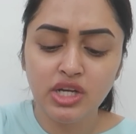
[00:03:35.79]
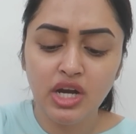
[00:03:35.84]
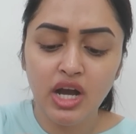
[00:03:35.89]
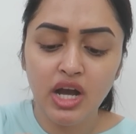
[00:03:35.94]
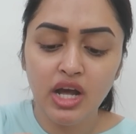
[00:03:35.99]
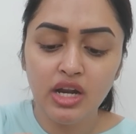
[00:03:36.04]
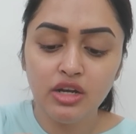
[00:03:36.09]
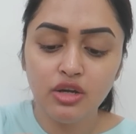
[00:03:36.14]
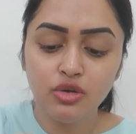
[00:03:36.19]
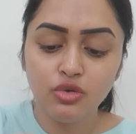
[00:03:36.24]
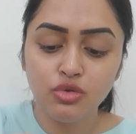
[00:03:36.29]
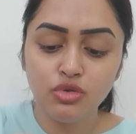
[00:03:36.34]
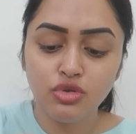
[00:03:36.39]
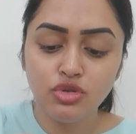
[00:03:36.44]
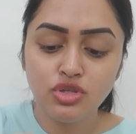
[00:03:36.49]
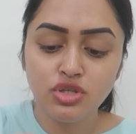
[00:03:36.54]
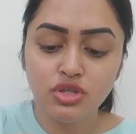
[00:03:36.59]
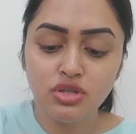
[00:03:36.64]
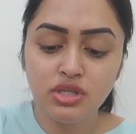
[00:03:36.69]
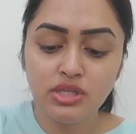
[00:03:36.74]
చాలా
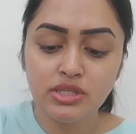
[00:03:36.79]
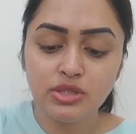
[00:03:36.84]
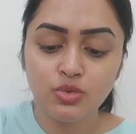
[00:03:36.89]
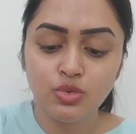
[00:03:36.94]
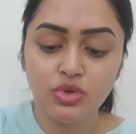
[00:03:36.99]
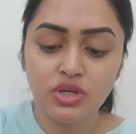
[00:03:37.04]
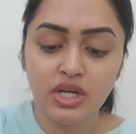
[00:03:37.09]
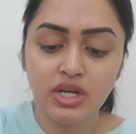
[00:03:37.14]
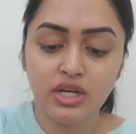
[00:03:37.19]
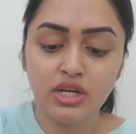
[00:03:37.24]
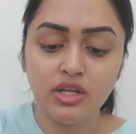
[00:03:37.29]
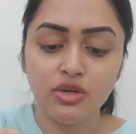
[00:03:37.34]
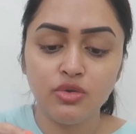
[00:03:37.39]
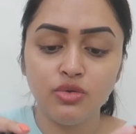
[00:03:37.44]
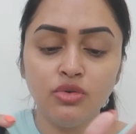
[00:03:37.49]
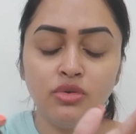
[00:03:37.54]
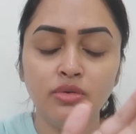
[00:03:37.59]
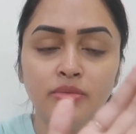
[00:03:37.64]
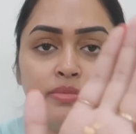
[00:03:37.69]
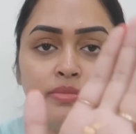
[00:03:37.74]
కొంచెం తీసుకుంటున్నాను నేను